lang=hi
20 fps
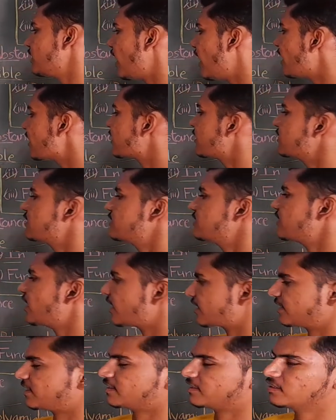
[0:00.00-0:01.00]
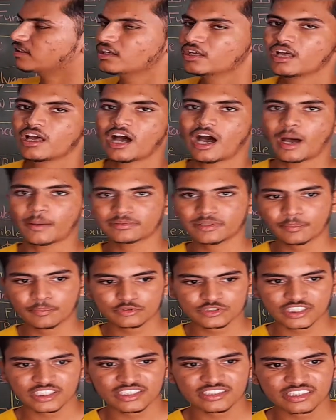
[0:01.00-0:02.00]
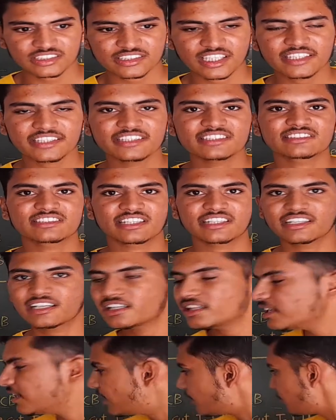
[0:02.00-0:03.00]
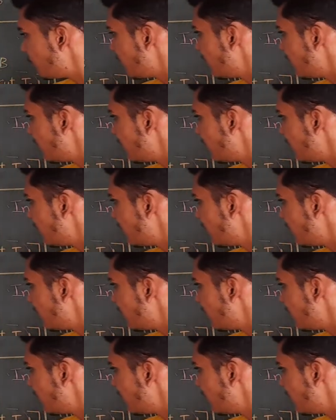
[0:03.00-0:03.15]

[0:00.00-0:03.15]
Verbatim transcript: डाई कट टेक्निक आपसे पूछा जा सकता है कि सिंगल लेड